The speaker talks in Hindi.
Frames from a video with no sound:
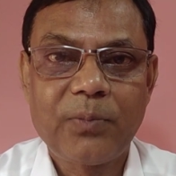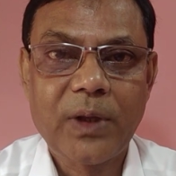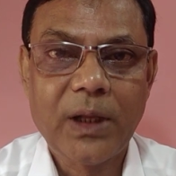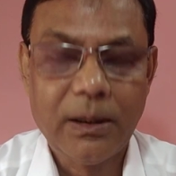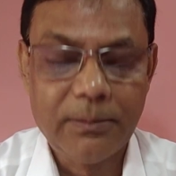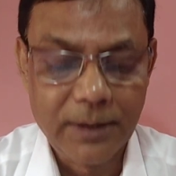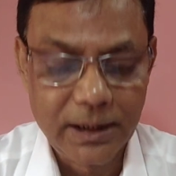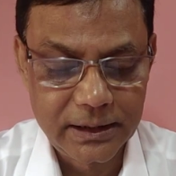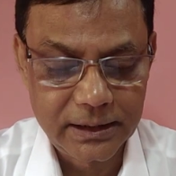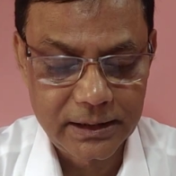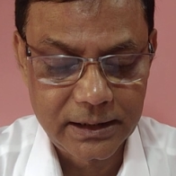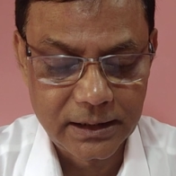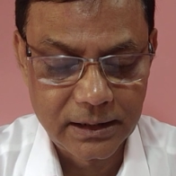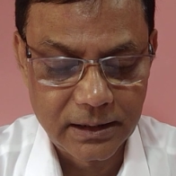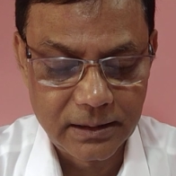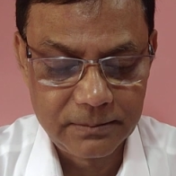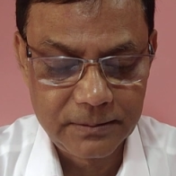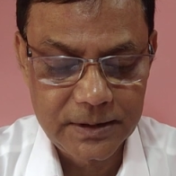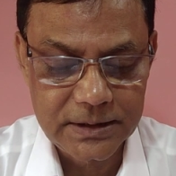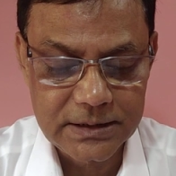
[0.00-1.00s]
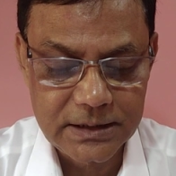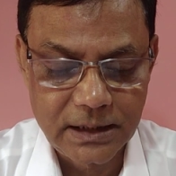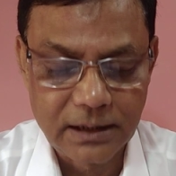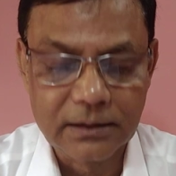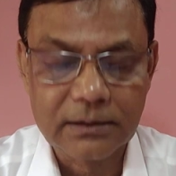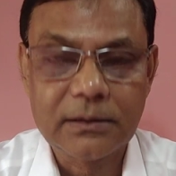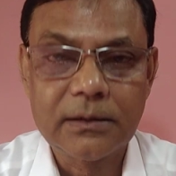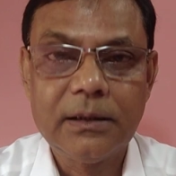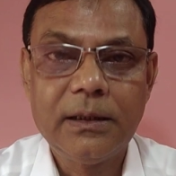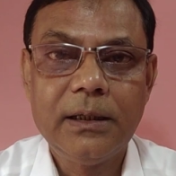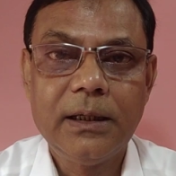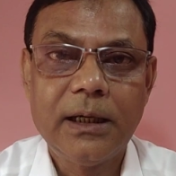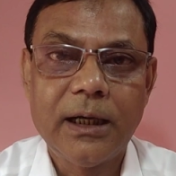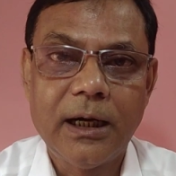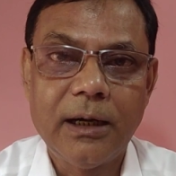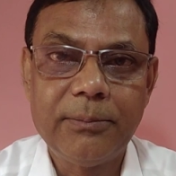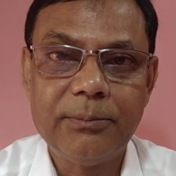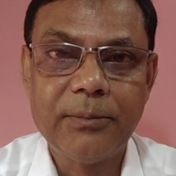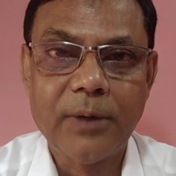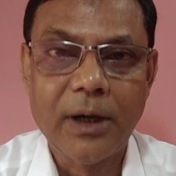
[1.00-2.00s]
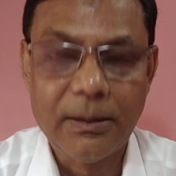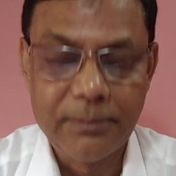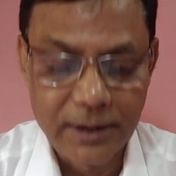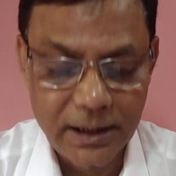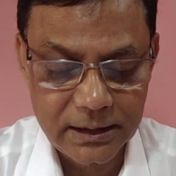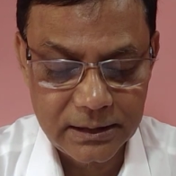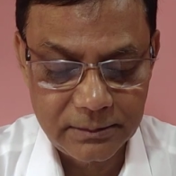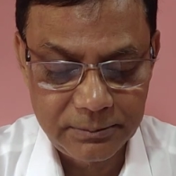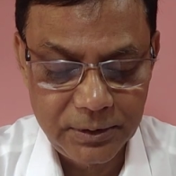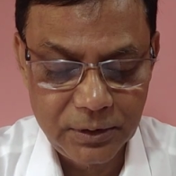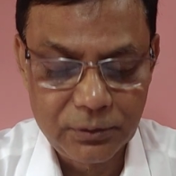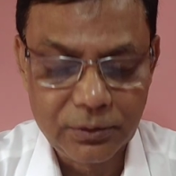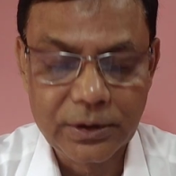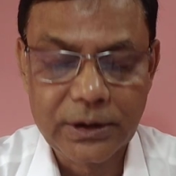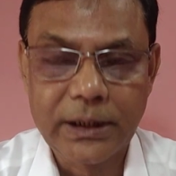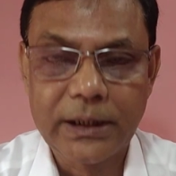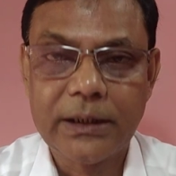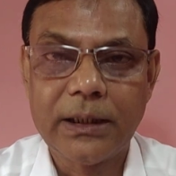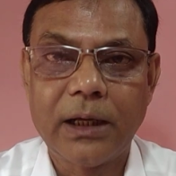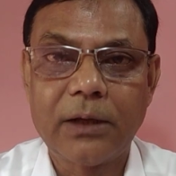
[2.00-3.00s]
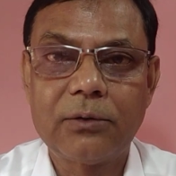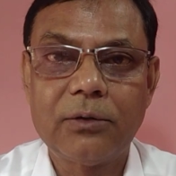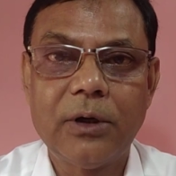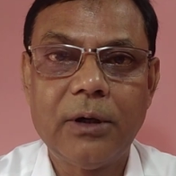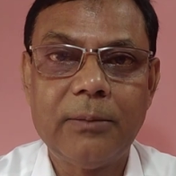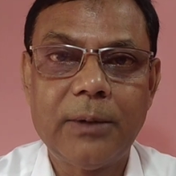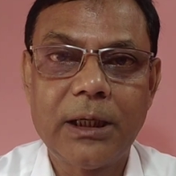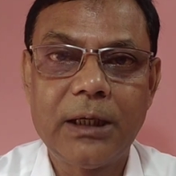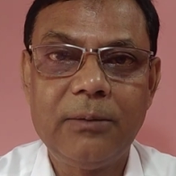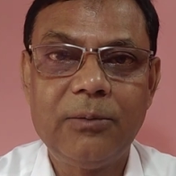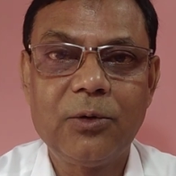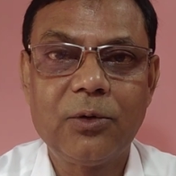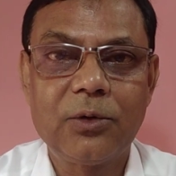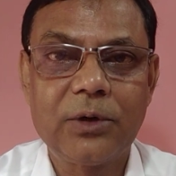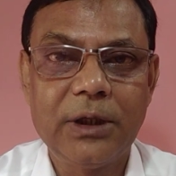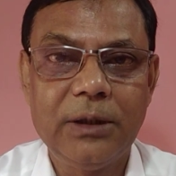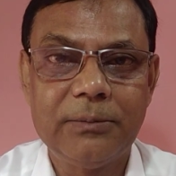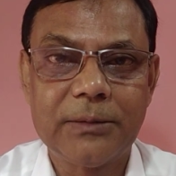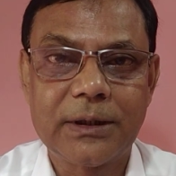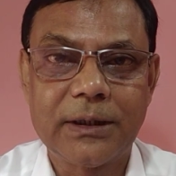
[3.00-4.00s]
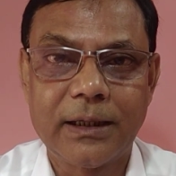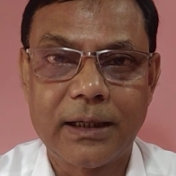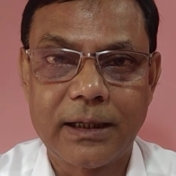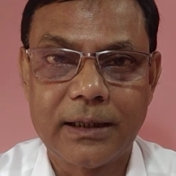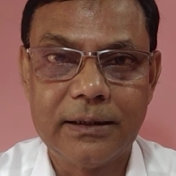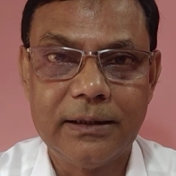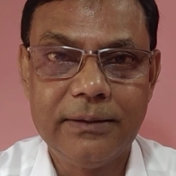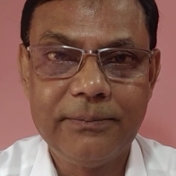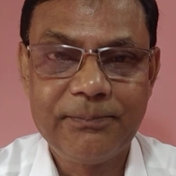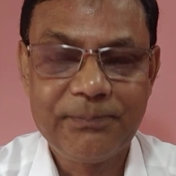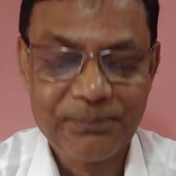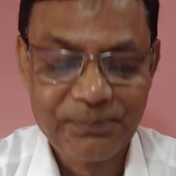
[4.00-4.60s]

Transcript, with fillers: कि हमारे कलाम के साथ हम हमारा भी कोई ख़रीदार हो हमारी भी वो कीमत लगा दे